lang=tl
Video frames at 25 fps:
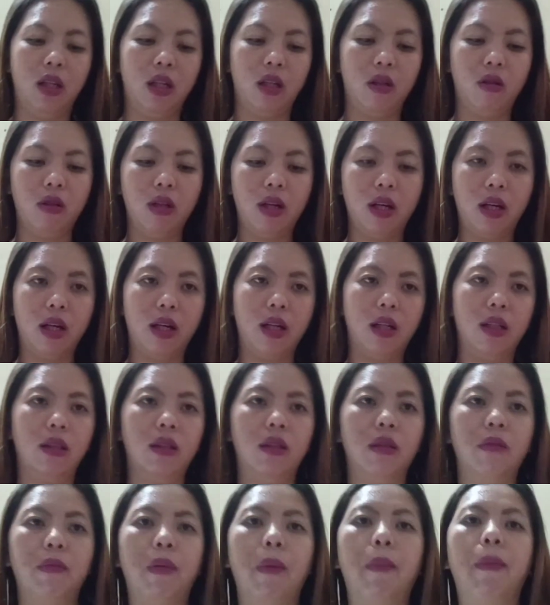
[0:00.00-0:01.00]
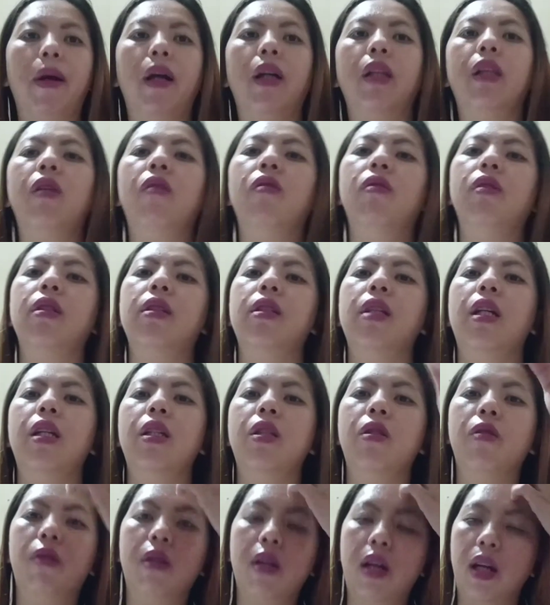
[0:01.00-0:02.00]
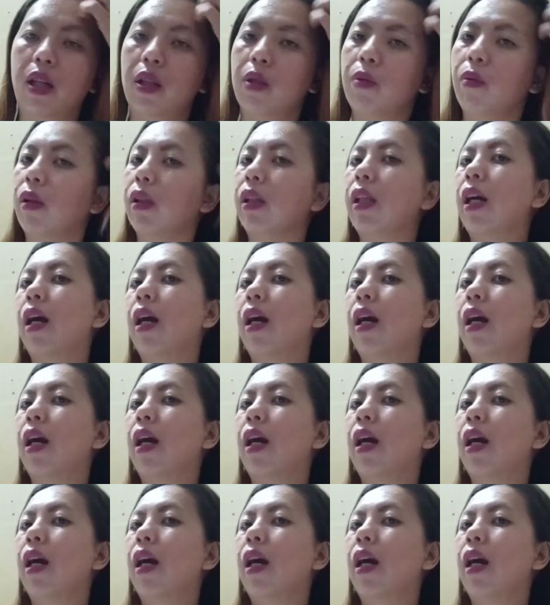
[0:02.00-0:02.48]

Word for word: Yun na nga. Papakita ko na sa inyo guys what